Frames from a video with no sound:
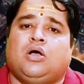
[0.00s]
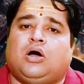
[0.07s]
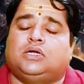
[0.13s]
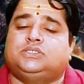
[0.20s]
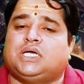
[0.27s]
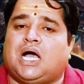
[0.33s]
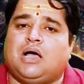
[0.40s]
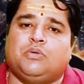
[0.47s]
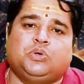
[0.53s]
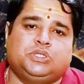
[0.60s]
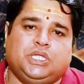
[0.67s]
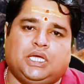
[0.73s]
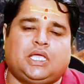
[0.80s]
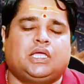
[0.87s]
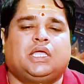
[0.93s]
और जहाँ वो
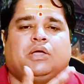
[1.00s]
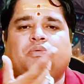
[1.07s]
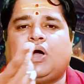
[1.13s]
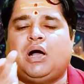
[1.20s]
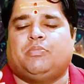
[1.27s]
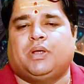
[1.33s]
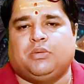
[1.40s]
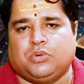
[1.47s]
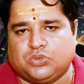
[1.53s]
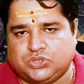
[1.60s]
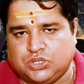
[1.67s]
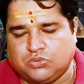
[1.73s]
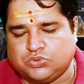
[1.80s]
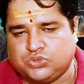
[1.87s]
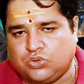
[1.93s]
देखेंगे वहाँ पर भी कुछ
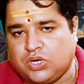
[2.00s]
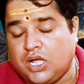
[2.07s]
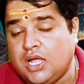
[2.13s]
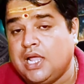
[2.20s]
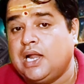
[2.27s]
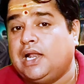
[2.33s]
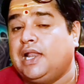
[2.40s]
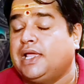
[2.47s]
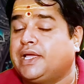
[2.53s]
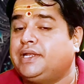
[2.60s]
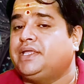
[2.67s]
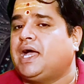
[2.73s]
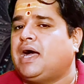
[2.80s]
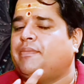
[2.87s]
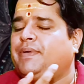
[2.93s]
ना कुछ होगा लेकिन
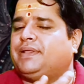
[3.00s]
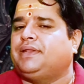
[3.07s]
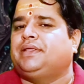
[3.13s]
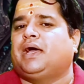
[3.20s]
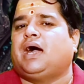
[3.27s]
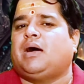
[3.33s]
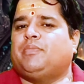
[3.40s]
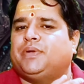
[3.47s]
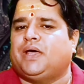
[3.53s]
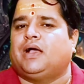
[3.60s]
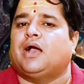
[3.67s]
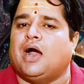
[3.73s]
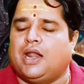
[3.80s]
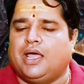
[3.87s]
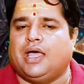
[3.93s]
यहाँ पर इनका अपना
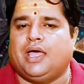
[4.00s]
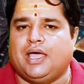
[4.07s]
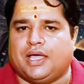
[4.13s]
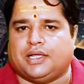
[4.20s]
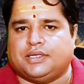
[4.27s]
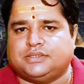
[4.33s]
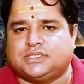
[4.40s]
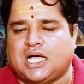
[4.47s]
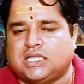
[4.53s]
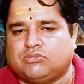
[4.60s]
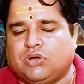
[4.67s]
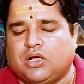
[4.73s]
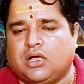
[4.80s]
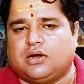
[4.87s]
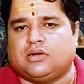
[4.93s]
घर है
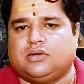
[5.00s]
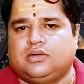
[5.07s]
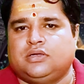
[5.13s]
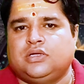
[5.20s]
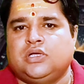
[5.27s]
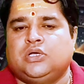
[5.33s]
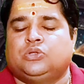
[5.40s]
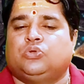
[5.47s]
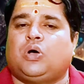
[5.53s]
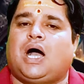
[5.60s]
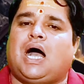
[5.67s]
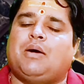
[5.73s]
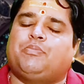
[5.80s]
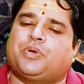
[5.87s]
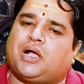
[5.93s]
सातवां घर तो
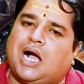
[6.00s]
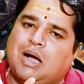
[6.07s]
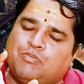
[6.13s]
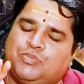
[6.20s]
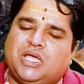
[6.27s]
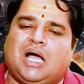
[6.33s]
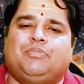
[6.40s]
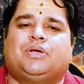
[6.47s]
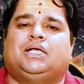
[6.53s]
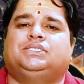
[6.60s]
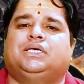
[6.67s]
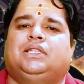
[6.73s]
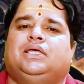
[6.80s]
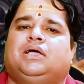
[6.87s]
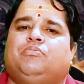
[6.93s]
आप काम भी आपका
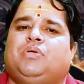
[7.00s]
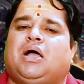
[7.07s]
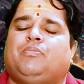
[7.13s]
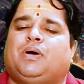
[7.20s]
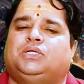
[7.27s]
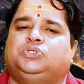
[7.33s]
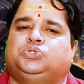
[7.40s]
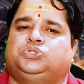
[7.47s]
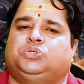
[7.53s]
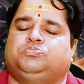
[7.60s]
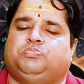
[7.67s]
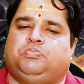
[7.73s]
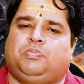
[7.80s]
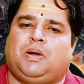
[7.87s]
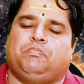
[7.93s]
चलेगा व्यापार जो
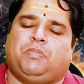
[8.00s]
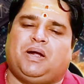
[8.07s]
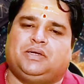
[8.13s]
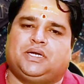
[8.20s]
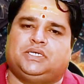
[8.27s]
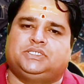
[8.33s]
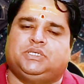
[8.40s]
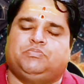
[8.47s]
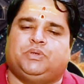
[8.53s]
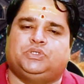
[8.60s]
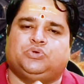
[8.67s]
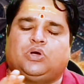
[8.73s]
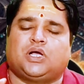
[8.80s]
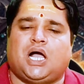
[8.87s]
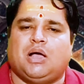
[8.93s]
पार्टनरशिप पर
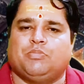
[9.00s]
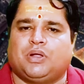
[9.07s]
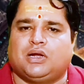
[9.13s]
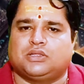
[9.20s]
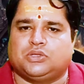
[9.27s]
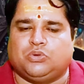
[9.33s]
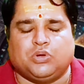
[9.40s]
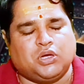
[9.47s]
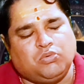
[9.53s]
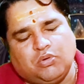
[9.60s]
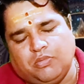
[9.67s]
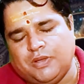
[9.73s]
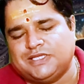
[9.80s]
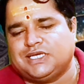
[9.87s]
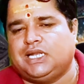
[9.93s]
जो काम करते होंगे
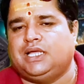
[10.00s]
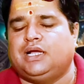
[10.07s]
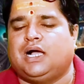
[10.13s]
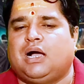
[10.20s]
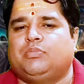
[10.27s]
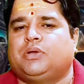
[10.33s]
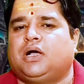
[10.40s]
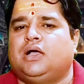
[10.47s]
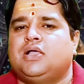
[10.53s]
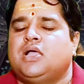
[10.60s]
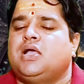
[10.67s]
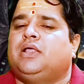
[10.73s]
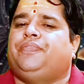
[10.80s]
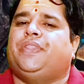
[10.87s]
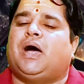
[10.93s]
वो भी चलेगा आपका
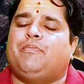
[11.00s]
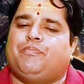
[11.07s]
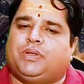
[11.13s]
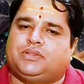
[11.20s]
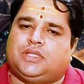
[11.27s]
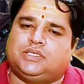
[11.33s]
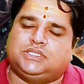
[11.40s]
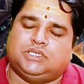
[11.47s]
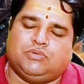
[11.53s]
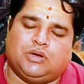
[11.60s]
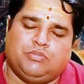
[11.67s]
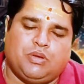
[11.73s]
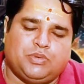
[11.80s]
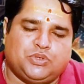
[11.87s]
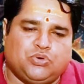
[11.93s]
दाम्पत्य जीवन
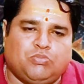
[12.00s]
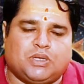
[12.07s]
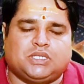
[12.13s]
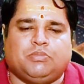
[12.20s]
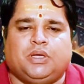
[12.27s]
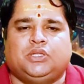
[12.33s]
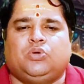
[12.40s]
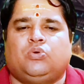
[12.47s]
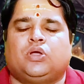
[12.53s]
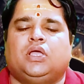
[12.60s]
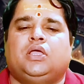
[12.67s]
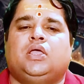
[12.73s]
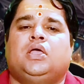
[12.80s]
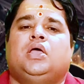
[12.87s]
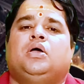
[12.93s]
में भी जो मतभेद होंगे
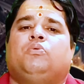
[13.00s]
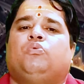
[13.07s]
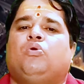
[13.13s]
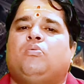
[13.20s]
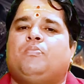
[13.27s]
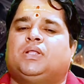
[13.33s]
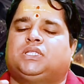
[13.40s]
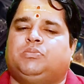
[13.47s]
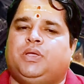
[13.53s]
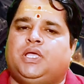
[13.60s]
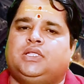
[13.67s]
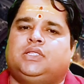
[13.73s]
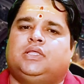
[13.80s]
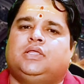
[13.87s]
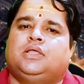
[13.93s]
वो
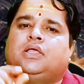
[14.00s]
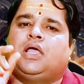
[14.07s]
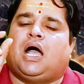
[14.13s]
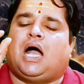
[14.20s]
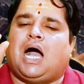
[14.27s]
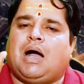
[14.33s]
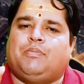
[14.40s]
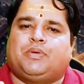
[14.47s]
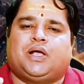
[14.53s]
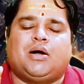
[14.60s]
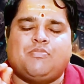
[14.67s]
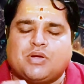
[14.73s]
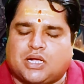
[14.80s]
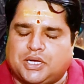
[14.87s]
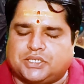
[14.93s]
मतभेद आप
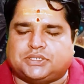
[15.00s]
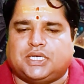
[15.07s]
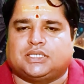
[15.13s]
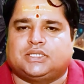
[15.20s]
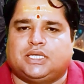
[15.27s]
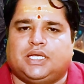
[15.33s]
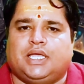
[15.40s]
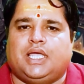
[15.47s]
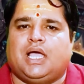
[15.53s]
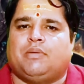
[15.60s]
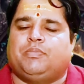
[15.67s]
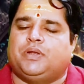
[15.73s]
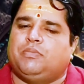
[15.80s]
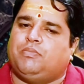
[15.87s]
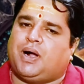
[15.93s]
कम कर सकते हैं
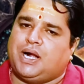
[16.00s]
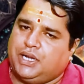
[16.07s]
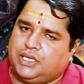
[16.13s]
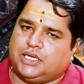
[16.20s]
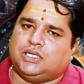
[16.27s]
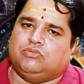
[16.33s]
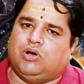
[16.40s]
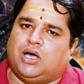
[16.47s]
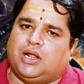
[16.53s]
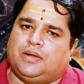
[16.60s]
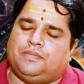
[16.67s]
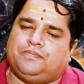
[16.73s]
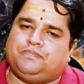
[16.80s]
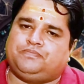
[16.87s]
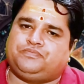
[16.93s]
अपनी वाणी के द्वारा
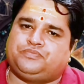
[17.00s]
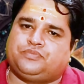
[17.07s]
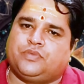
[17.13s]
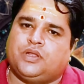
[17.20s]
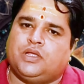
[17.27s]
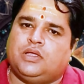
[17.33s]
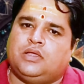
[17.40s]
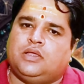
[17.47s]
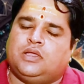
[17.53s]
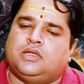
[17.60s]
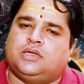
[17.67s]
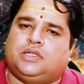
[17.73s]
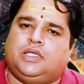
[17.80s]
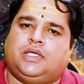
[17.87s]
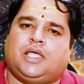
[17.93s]

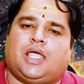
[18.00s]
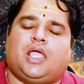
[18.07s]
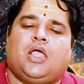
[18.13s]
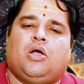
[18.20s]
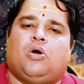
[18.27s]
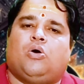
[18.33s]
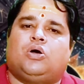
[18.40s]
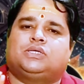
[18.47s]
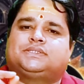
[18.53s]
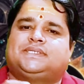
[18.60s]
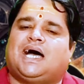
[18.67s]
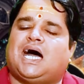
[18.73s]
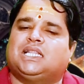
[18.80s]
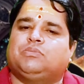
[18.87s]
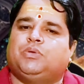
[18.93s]
ठीक है और
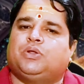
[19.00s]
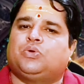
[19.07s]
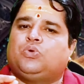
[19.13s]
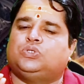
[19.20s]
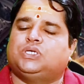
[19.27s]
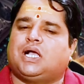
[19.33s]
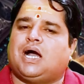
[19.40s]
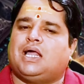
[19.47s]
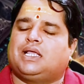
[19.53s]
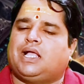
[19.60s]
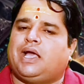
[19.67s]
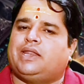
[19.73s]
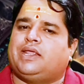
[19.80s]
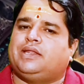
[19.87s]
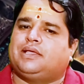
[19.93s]
साथ में रोजगार
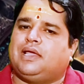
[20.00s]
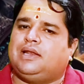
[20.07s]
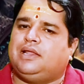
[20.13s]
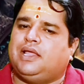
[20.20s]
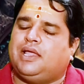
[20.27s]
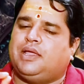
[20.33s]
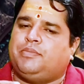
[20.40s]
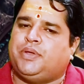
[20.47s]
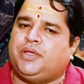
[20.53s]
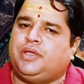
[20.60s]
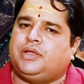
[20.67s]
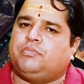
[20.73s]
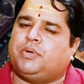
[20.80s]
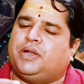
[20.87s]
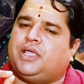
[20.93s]
कैरियर के लिए
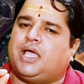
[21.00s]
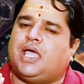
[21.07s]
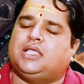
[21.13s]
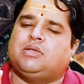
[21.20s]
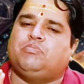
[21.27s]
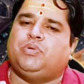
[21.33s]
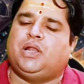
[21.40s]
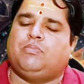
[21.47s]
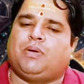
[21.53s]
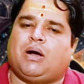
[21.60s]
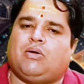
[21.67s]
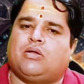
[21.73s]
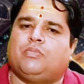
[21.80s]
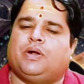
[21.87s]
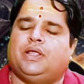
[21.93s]
भी बढ़िया है जब बिल
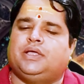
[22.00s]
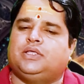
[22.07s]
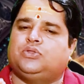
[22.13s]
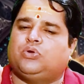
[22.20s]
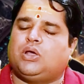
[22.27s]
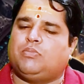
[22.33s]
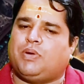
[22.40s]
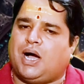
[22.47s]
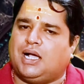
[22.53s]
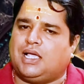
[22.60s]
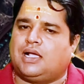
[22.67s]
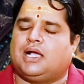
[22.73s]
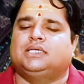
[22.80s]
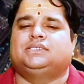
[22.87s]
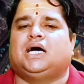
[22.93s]
पावर बढ़ेगी थोड़ा
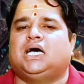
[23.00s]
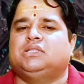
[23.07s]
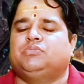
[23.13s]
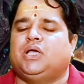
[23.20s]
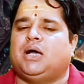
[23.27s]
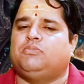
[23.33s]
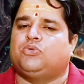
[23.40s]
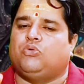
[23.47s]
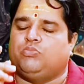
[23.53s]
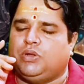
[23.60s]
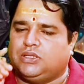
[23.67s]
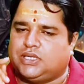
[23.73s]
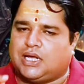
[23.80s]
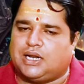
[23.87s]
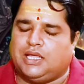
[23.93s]
भाग्य का साथ भी आपको
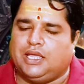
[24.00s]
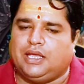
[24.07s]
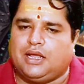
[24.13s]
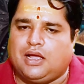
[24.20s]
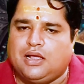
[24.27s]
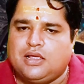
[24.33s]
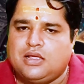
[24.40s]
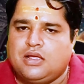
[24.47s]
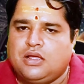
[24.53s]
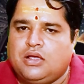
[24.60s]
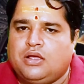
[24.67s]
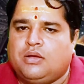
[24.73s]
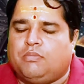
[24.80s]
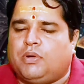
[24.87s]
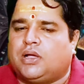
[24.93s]
मिलता रहेगा
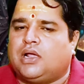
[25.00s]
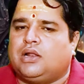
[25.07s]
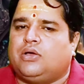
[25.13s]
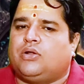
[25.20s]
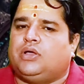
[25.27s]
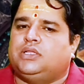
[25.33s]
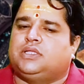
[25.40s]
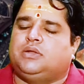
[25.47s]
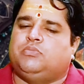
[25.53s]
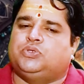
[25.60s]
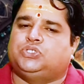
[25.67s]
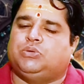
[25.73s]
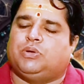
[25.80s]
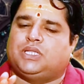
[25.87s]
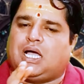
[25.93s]
मंगल ग्रह इतनी
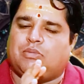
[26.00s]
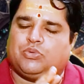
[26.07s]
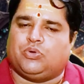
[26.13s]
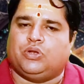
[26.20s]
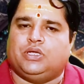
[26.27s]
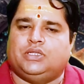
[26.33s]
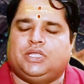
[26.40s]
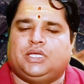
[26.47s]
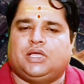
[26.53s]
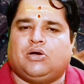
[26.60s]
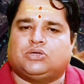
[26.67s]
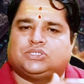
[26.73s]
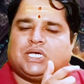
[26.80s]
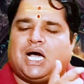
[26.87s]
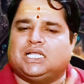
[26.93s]
मुसीबत आपको नहीं देंगे
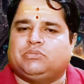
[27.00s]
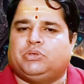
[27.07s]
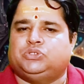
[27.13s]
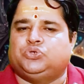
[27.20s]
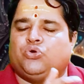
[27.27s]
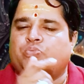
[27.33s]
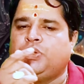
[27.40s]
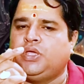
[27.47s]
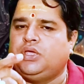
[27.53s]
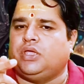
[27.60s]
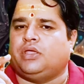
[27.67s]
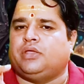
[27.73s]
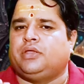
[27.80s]
और साथ में जो भी